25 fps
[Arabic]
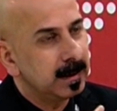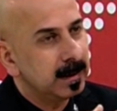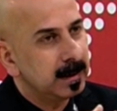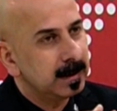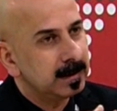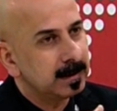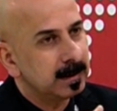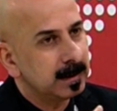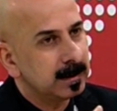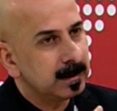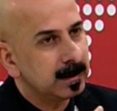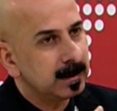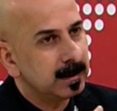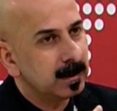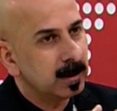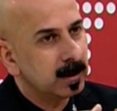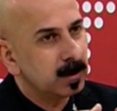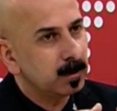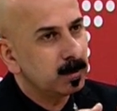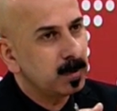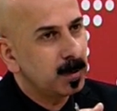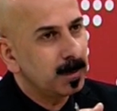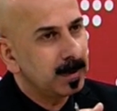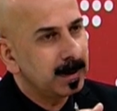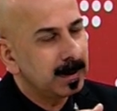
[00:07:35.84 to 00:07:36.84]
نعم. يعني
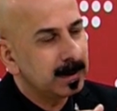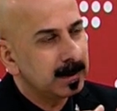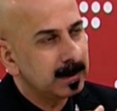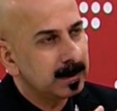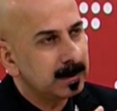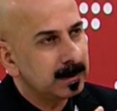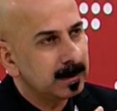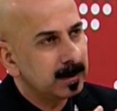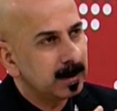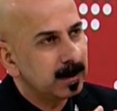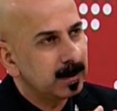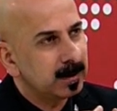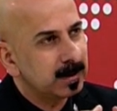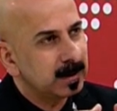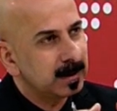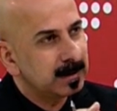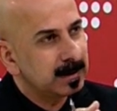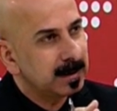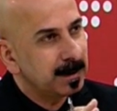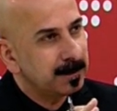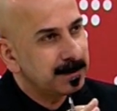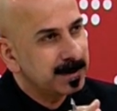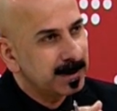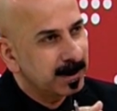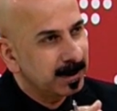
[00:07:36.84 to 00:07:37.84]
لربما يعني هناك
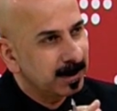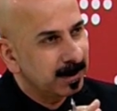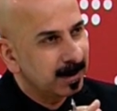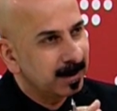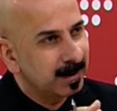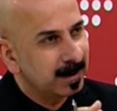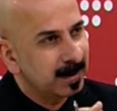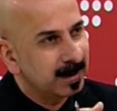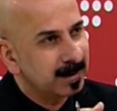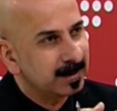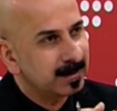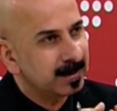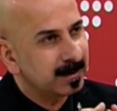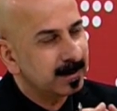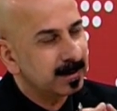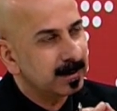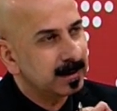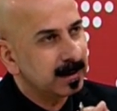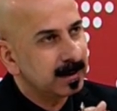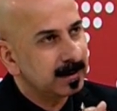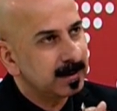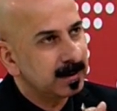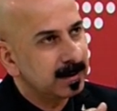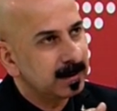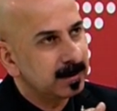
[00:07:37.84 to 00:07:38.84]
التفسيرات نعم.
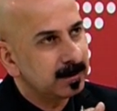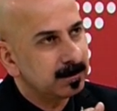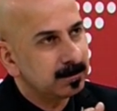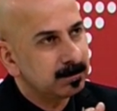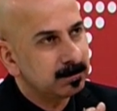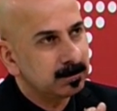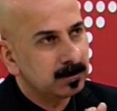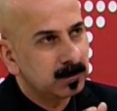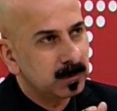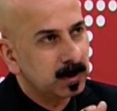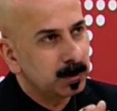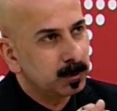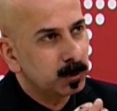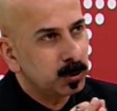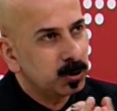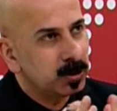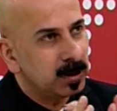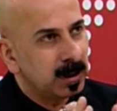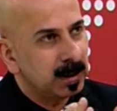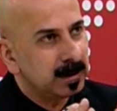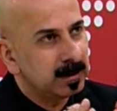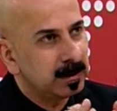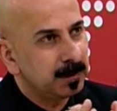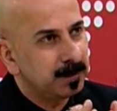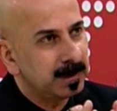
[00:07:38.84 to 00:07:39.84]
يعني
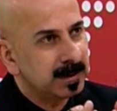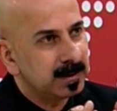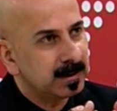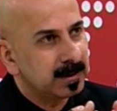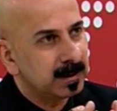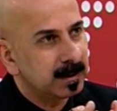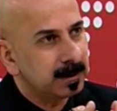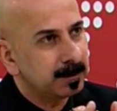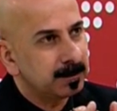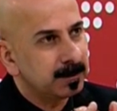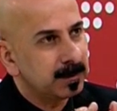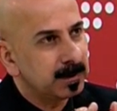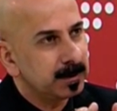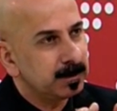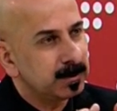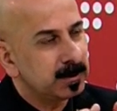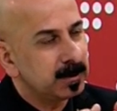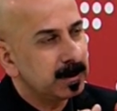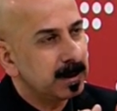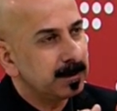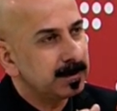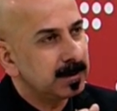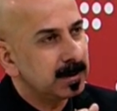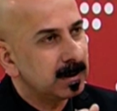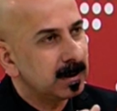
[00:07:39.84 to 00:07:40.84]
المشاهد يفسر يعني آه،
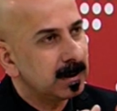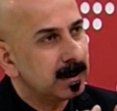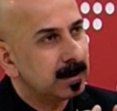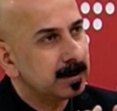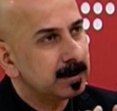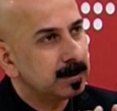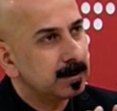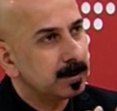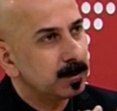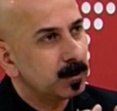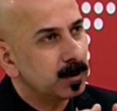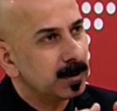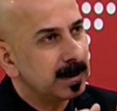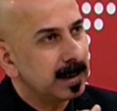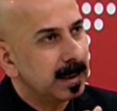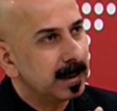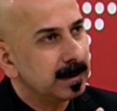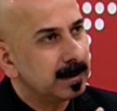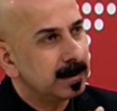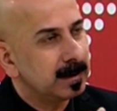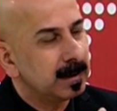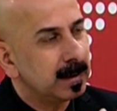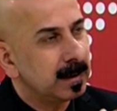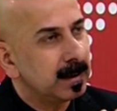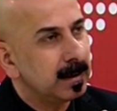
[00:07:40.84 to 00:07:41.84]
تفسيرات
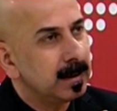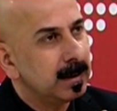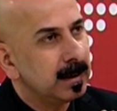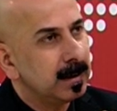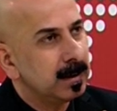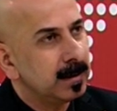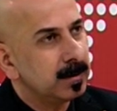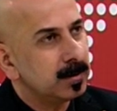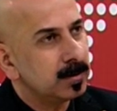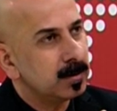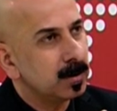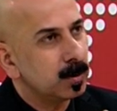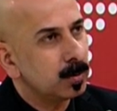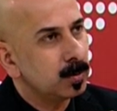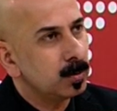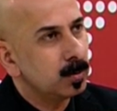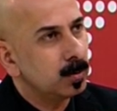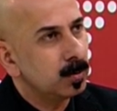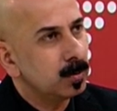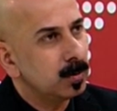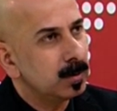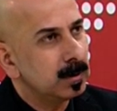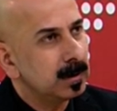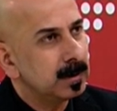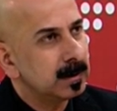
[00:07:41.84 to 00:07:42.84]
متعددة
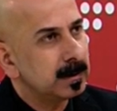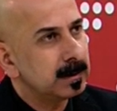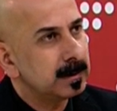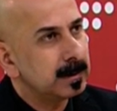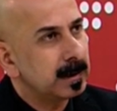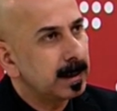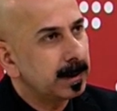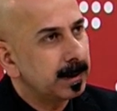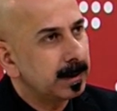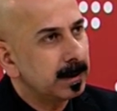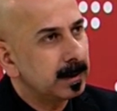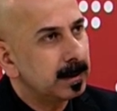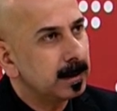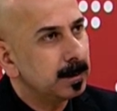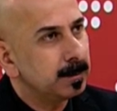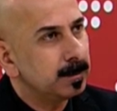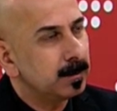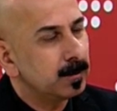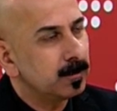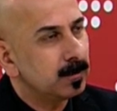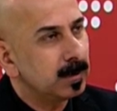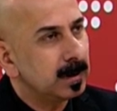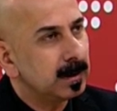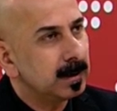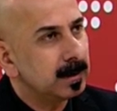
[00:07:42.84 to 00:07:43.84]
تقول ترحيب
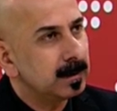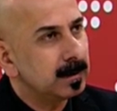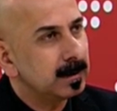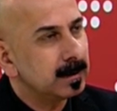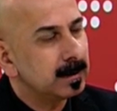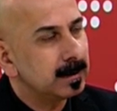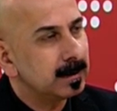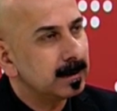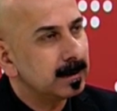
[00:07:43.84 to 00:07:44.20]
ترحيب ولي وليس